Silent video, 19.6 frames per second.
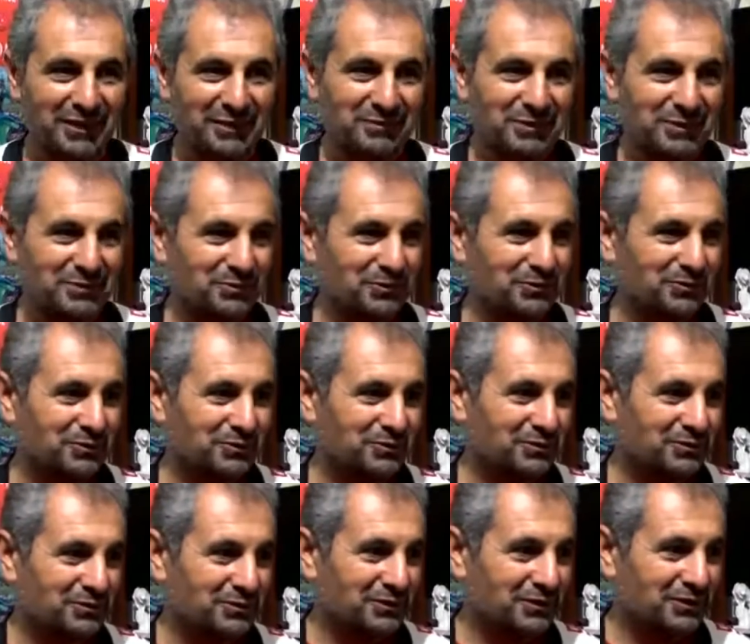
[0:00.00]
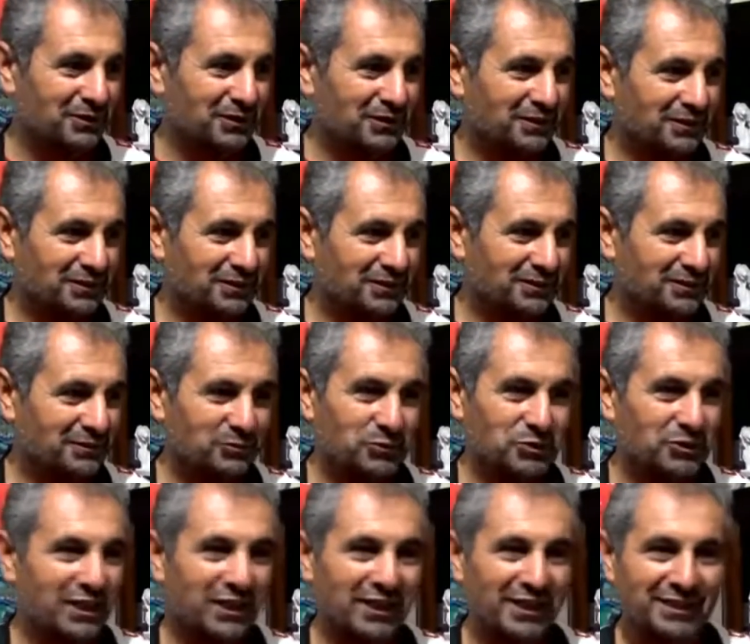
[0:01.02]
belki biz bunu e, e,
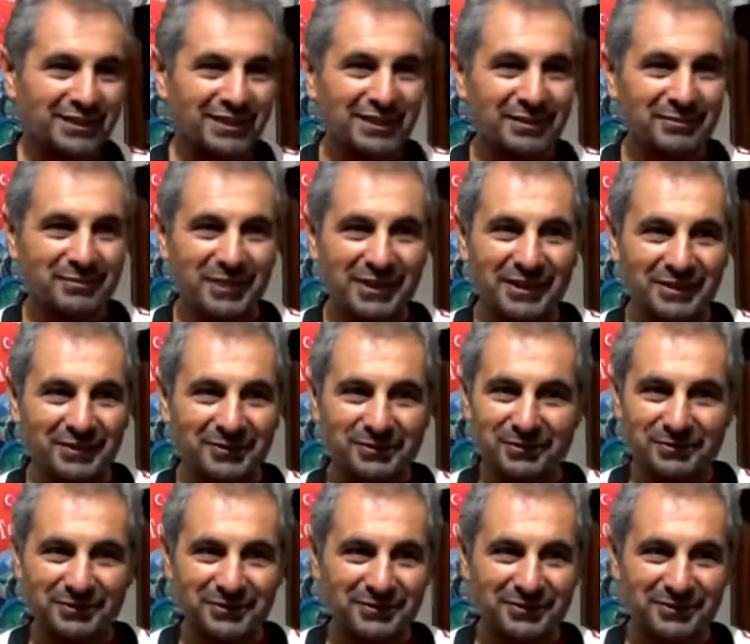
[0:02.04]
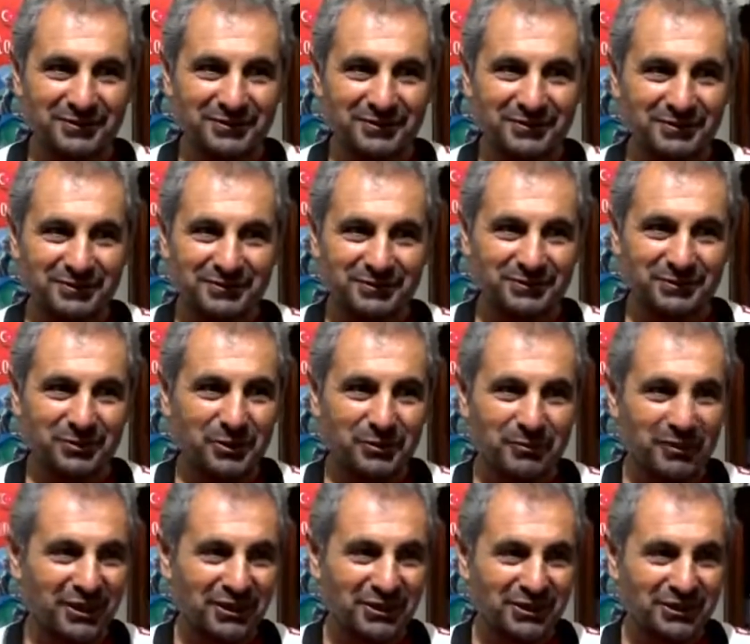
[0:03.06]
müzelerde bile e,
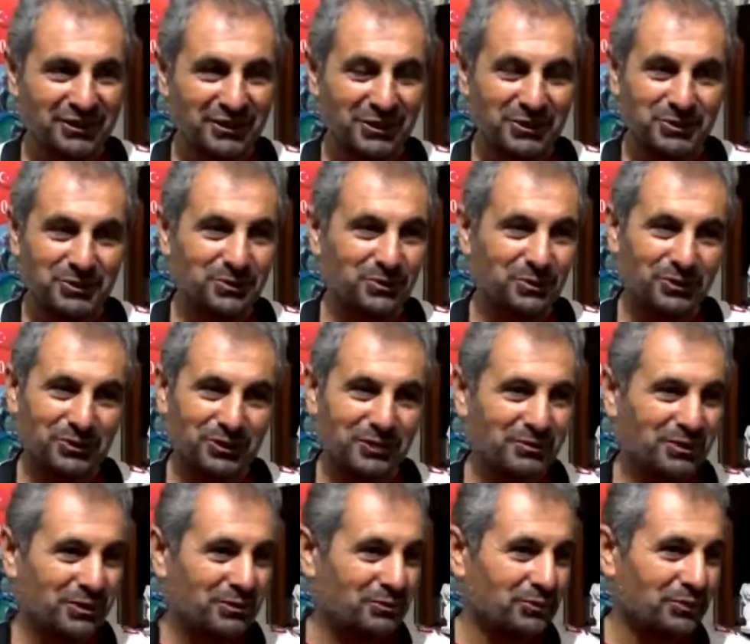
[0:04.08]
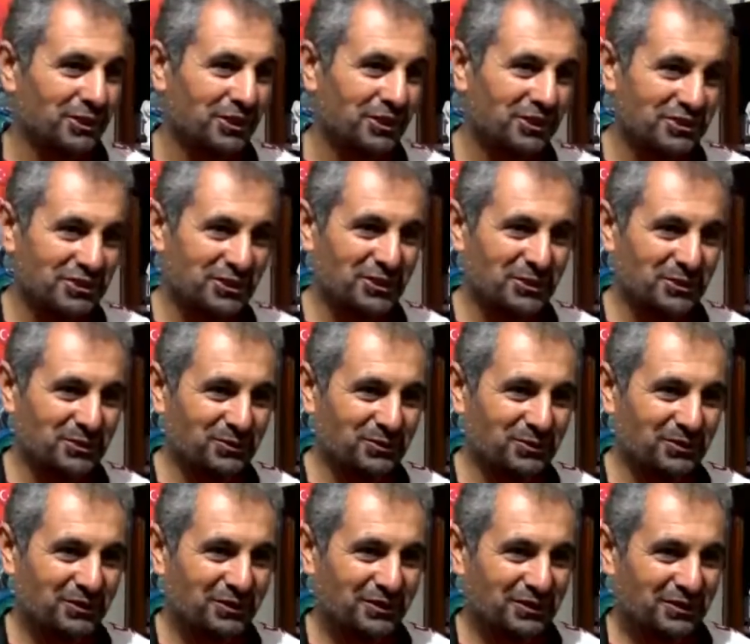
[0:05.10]
görmeye alışkın değil. Çünkü orada bile bu kadar çeşit
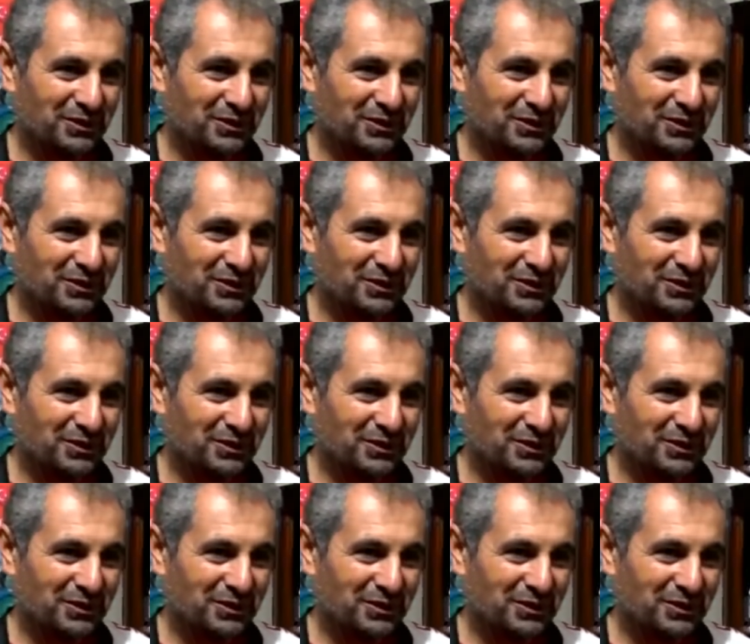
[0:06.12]
yok.